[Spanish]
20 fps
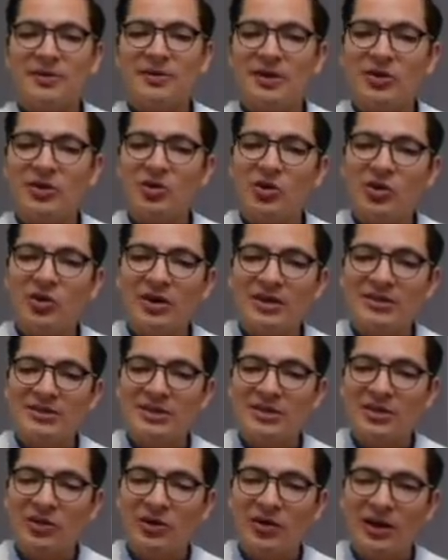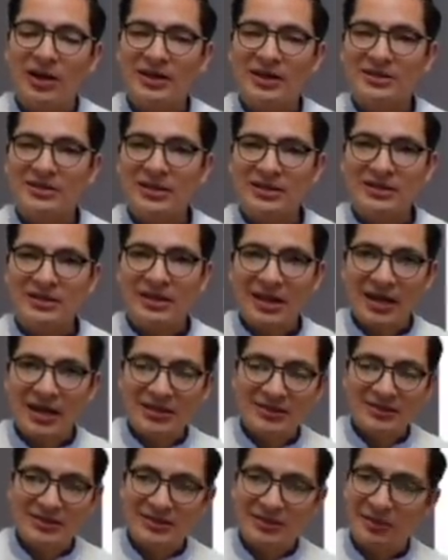billones de dólares
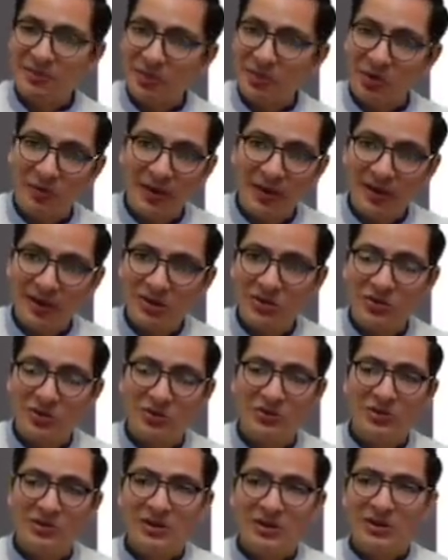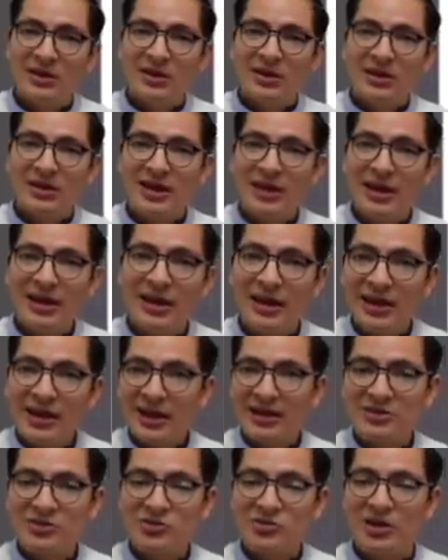atrás, te prometo que
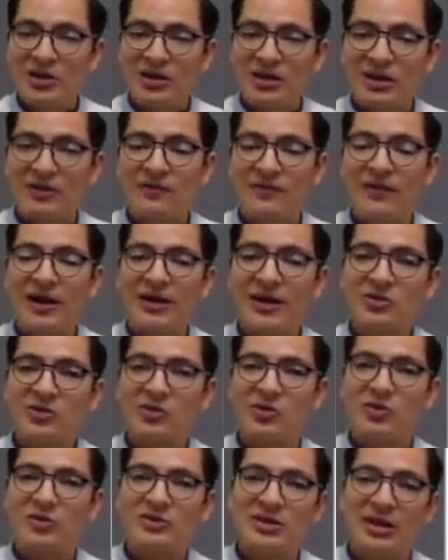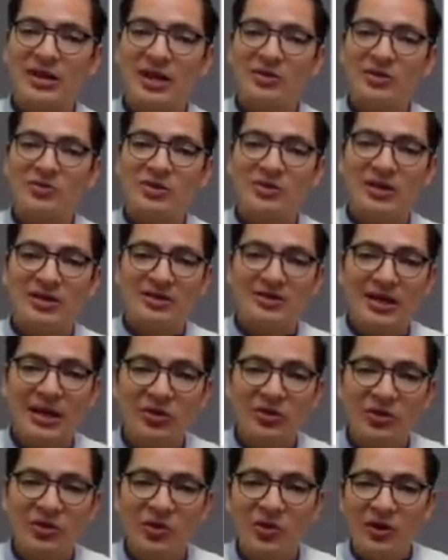estos artefactos lo estarían
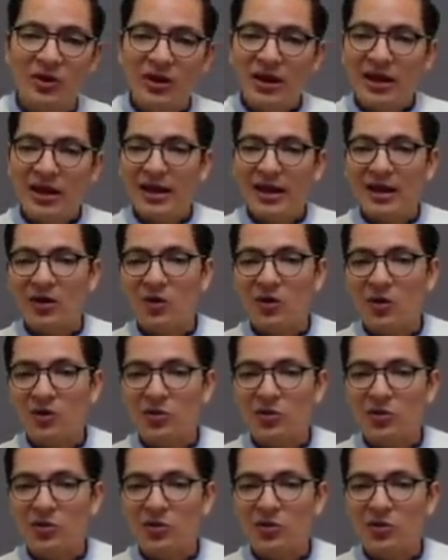utilizando en